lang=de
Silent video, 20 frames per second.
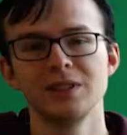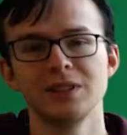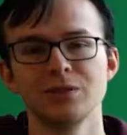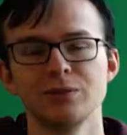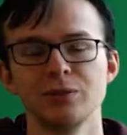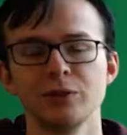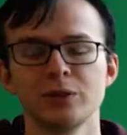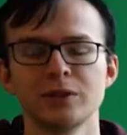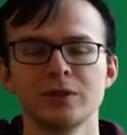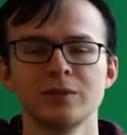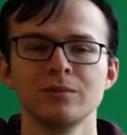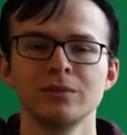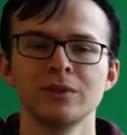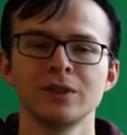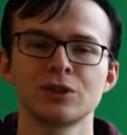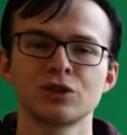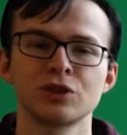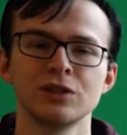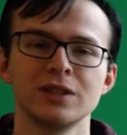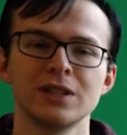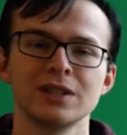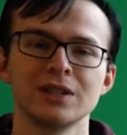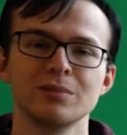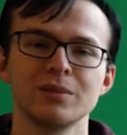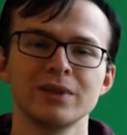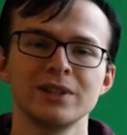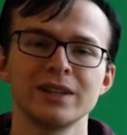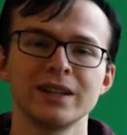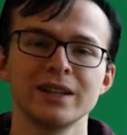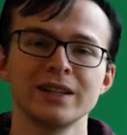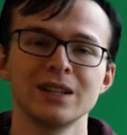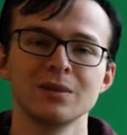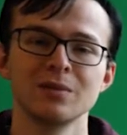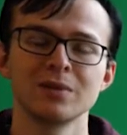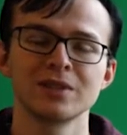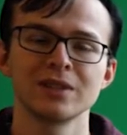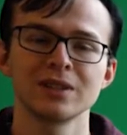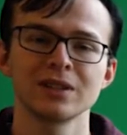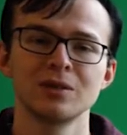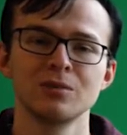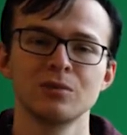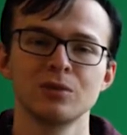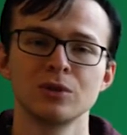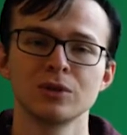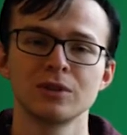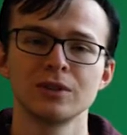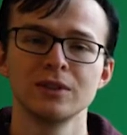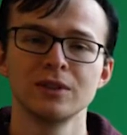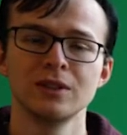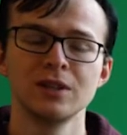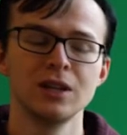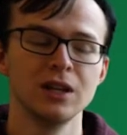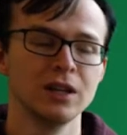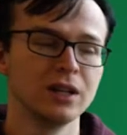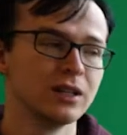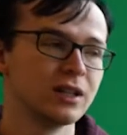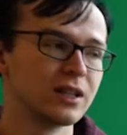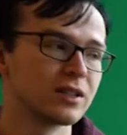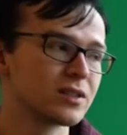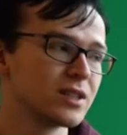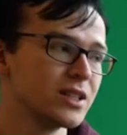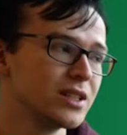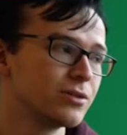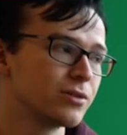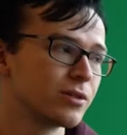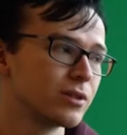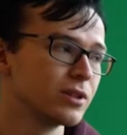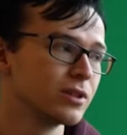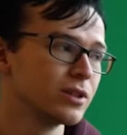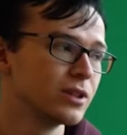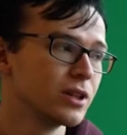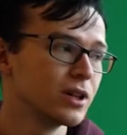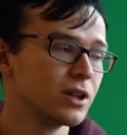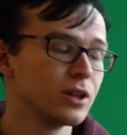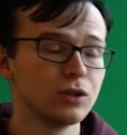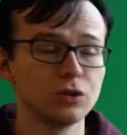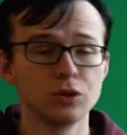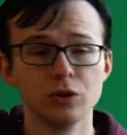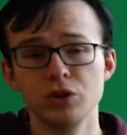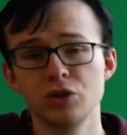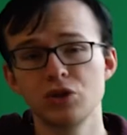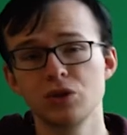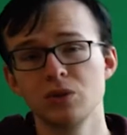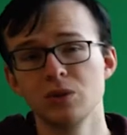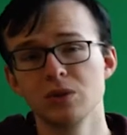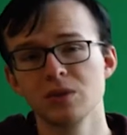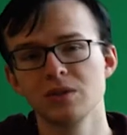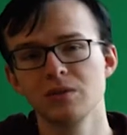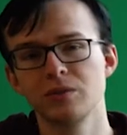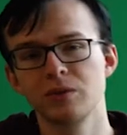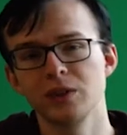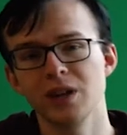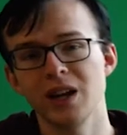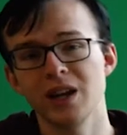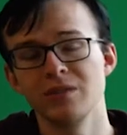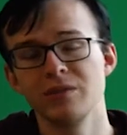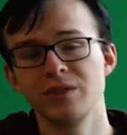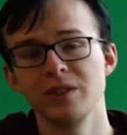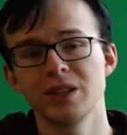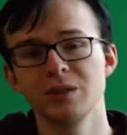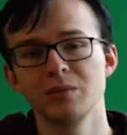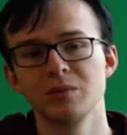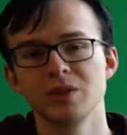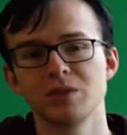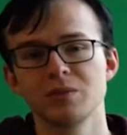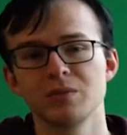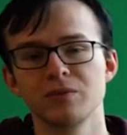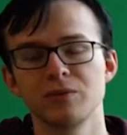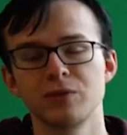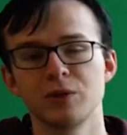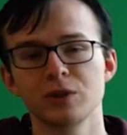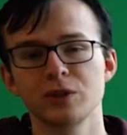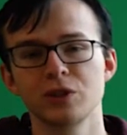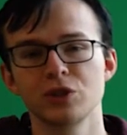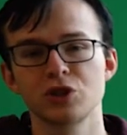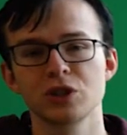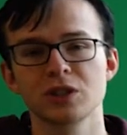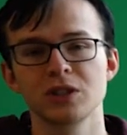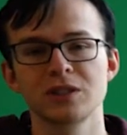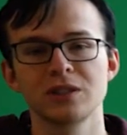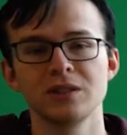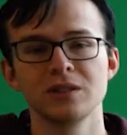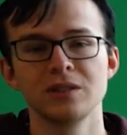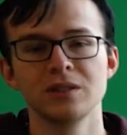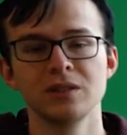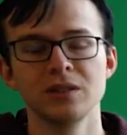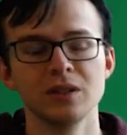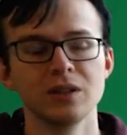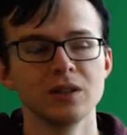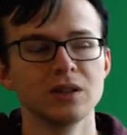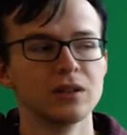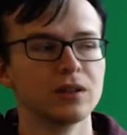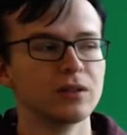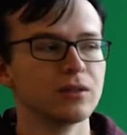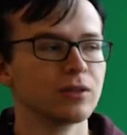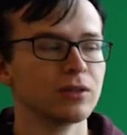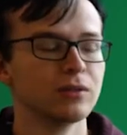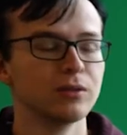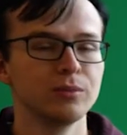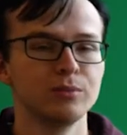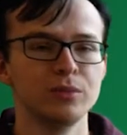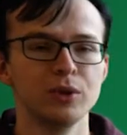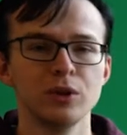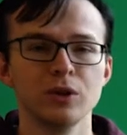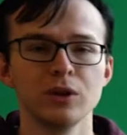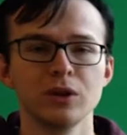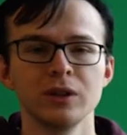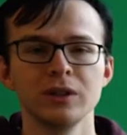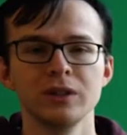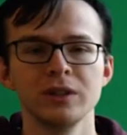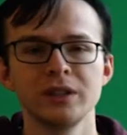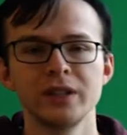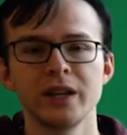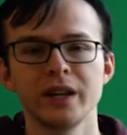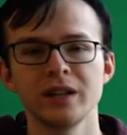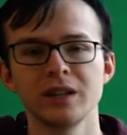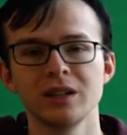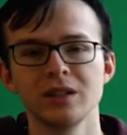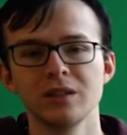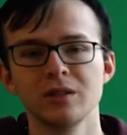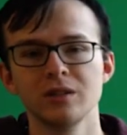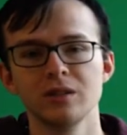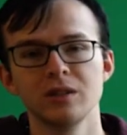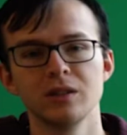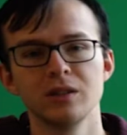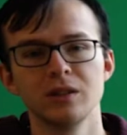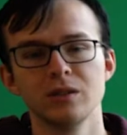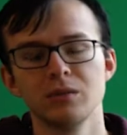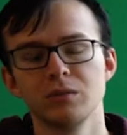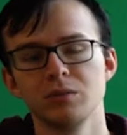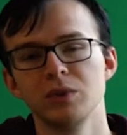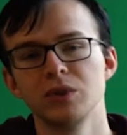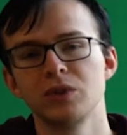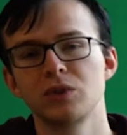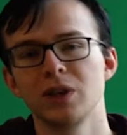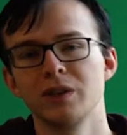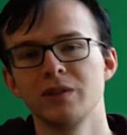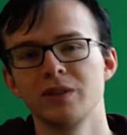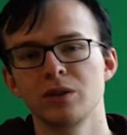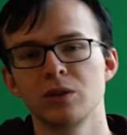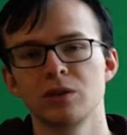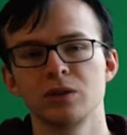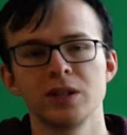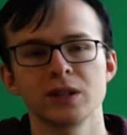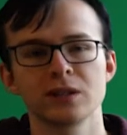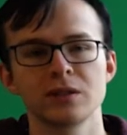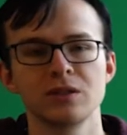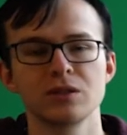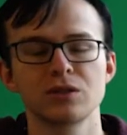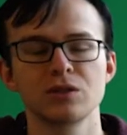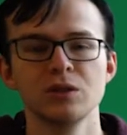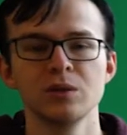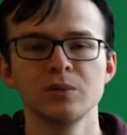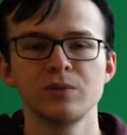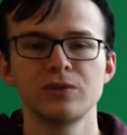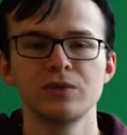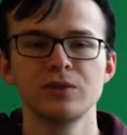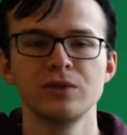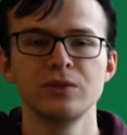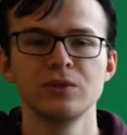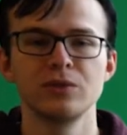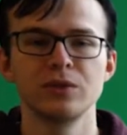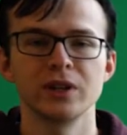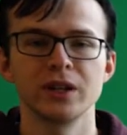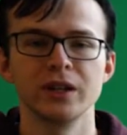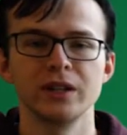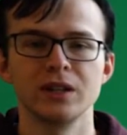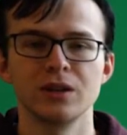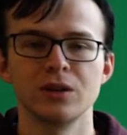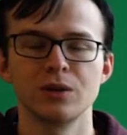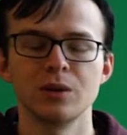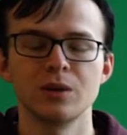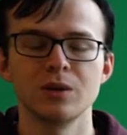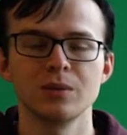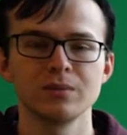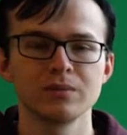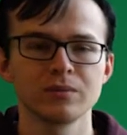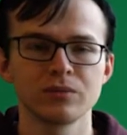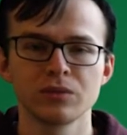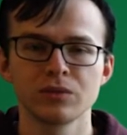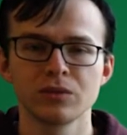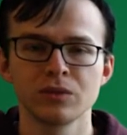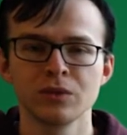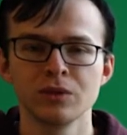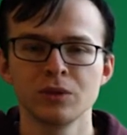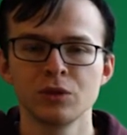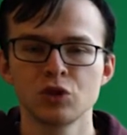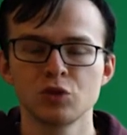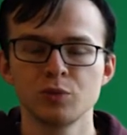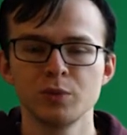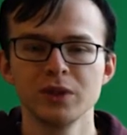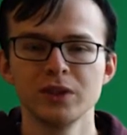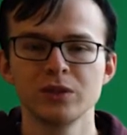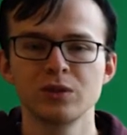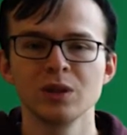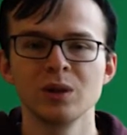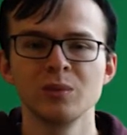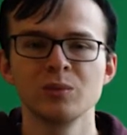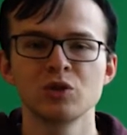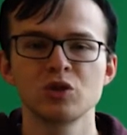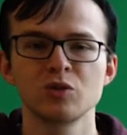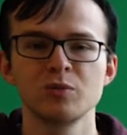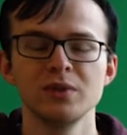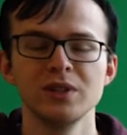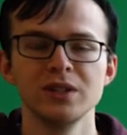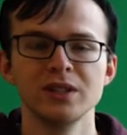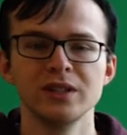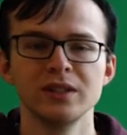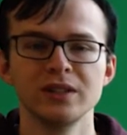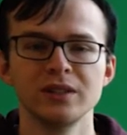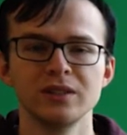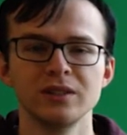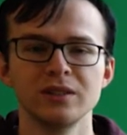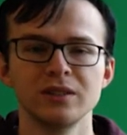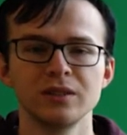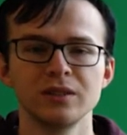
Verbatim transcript: die geflüchteten Menschen der Gemeinde Algemessen angeboten. Das geht von Deutschkursen von Anfängern bis Fortgeschritten, von Behördengängen bis einmal Kontakte knüpfen oder halt auch Spiele zusammenspielen.